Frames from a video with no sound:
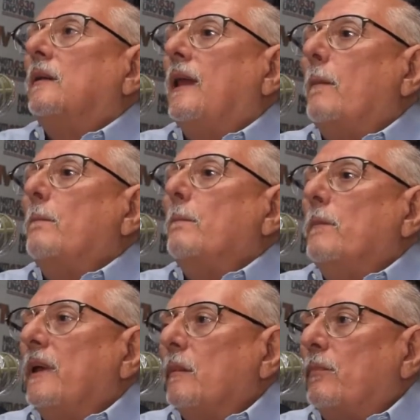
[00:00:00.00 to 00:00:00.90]
dan
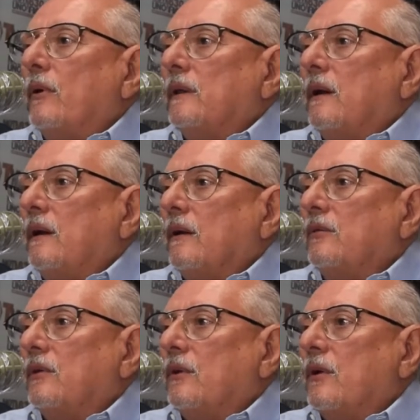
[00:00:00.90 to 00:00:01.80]
bien poquitas
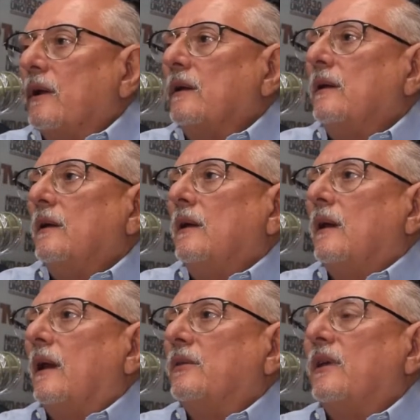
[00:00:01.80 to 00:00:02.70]
reacciones.
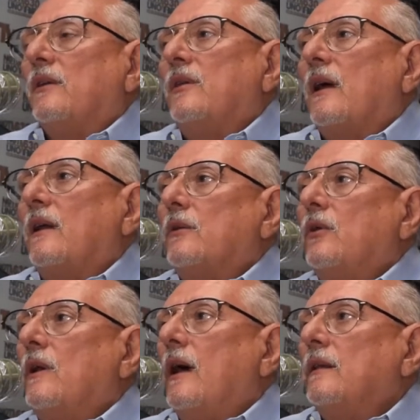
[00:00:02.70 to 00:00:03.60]
La incidencia de
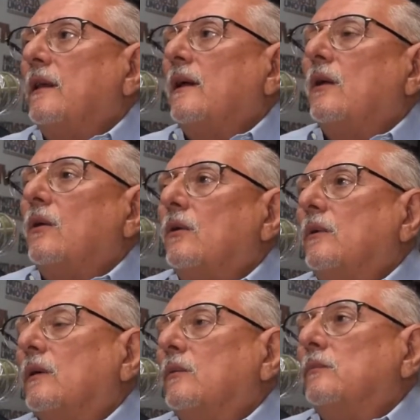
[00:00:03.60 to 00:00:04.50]
reacciones antes en,
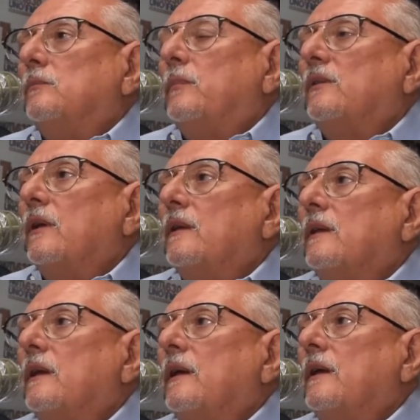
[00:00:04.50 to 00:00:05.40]
un
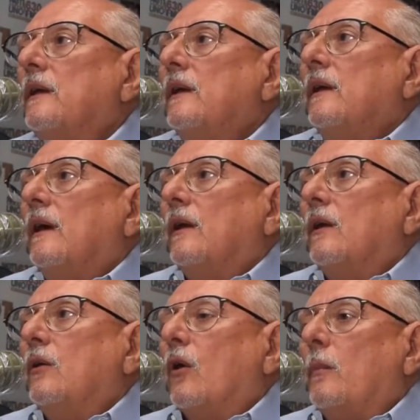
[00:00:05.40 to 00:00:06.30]
paciente
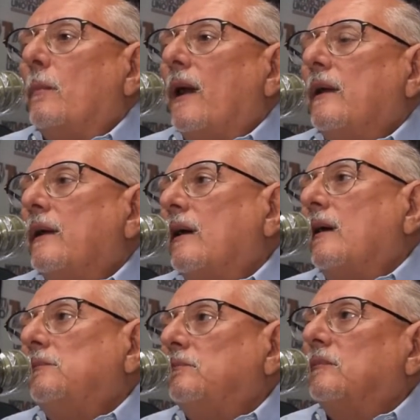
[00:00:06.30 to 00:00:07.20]
normal
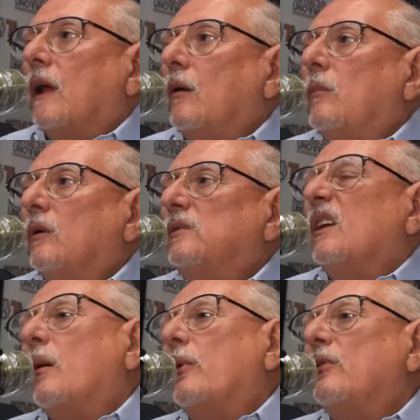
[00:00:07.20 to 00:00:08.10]
era como
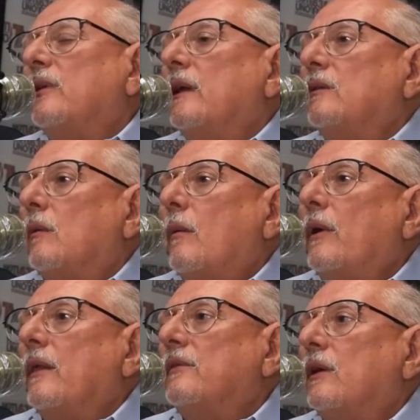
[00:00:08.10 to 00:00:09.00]
5%, vamos
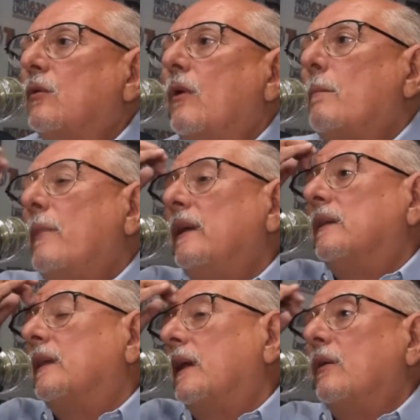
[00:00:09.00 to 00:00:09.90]
a decir uno en
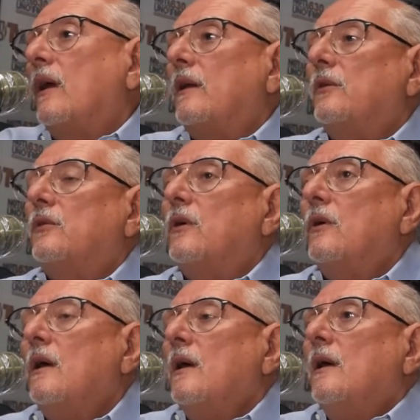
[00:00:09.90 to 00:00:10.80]
20 tenía una reacción.
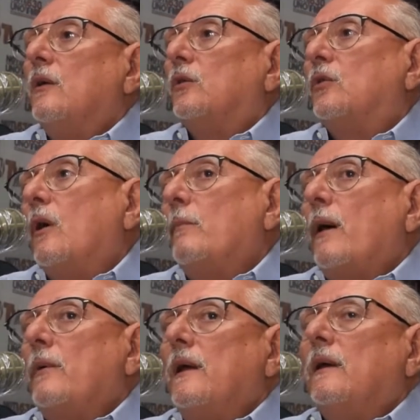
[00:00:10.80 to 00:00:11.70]
Nosotros en
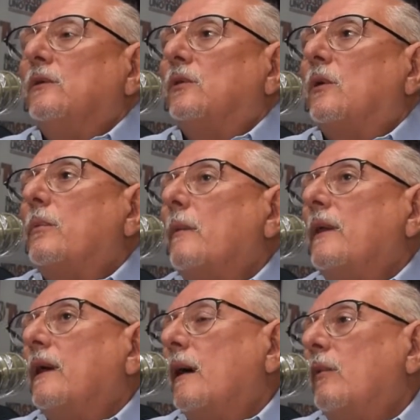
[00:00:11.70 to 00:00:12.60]
Pavía, nosotros
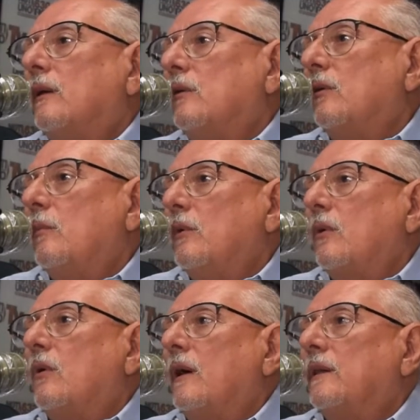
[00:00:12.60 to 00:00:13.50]
premedicamos a todo el
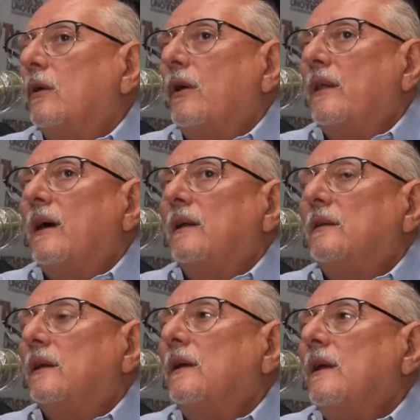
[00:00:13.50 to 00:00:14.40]
mundo con esteroides
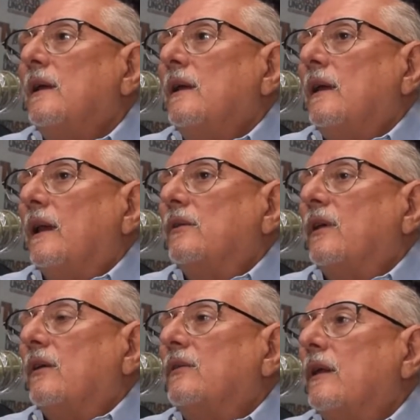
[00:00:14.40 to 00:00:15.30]
antes y la
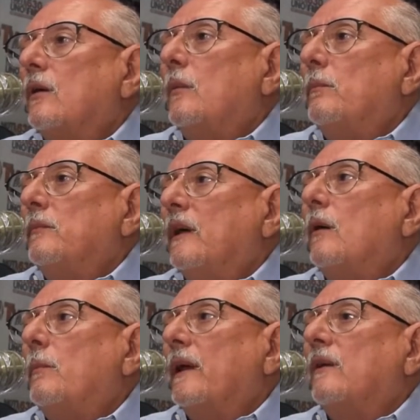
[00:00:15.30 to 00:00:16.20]
incidencia de,
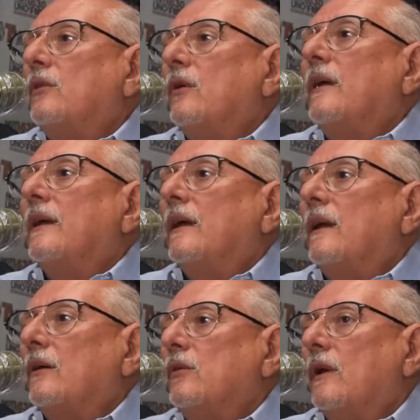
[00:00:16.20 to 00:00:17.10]
complicaciones y
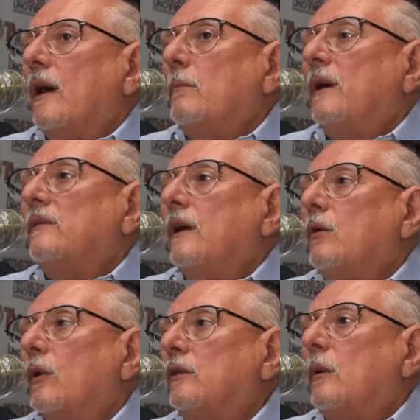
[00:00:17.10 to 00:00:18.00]
reacciones adversas en
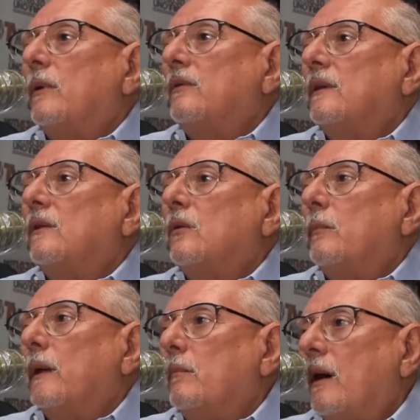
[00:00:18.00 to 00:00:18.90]
nuestros pacientes son
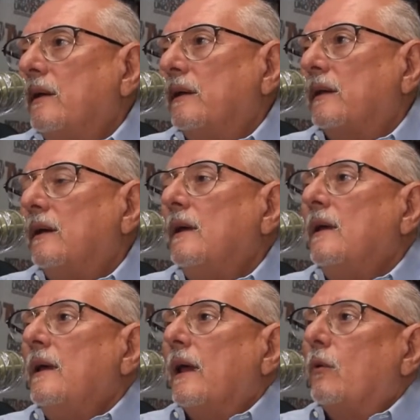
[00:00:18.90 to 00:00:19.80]
bien bajitas.
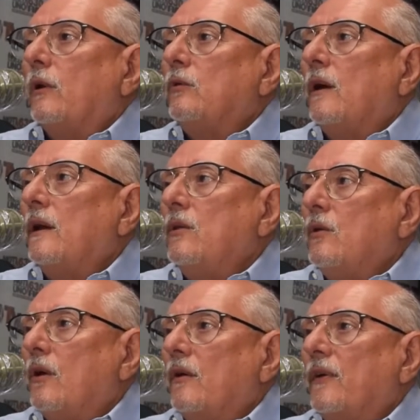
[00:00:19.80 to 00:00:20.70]
En cuanto al
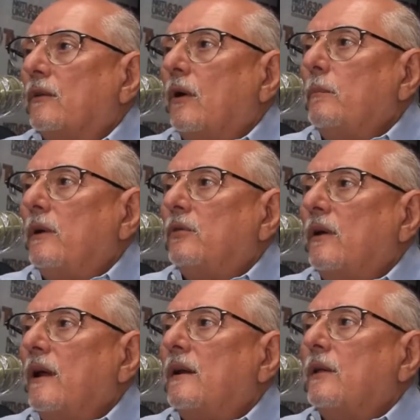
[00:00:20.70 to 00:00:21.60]
riñón, efectos adversos
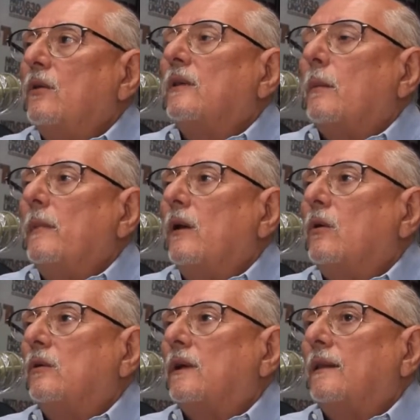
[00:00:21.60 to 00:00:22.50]
en el riñón, también los
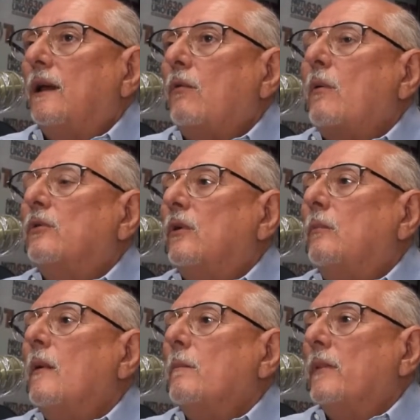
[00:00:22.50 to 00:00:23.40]
contrastes nuevos son
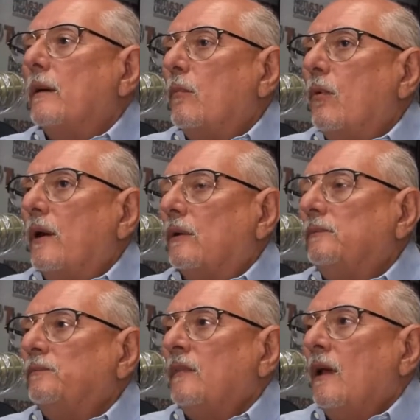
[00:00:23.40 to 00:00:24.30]
bien buenos.
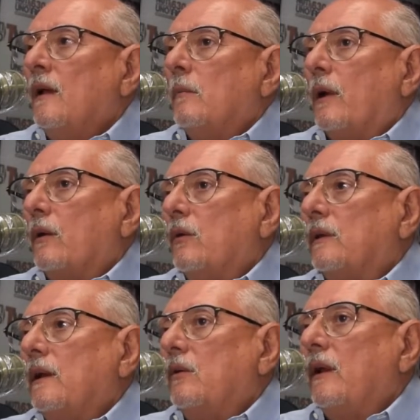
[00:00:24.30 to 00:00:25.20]
Para que uno
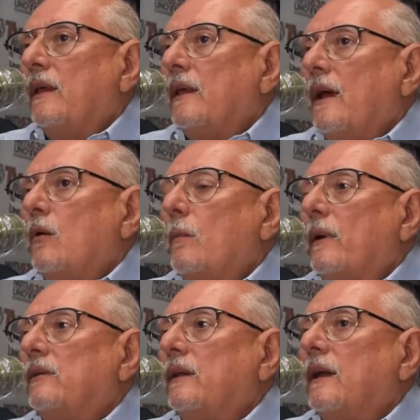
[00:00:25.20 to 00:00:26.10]
tenga una idea, en un
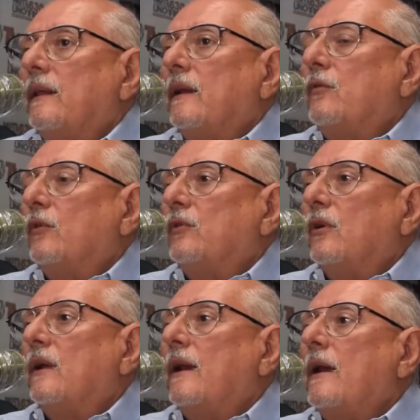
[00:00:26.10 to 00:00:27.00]
paciente que tiene
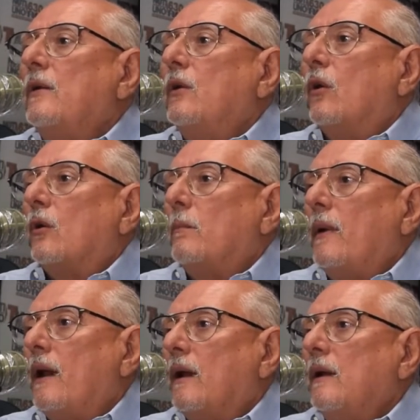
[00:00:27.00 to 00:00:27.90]
función renal
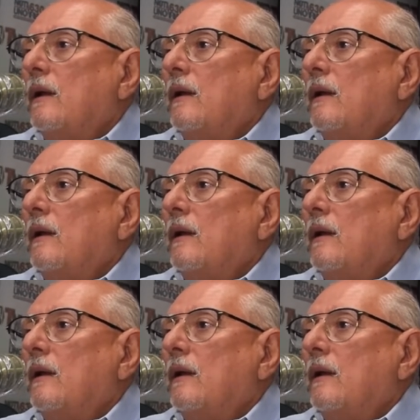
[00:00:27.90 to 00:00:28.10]
normal,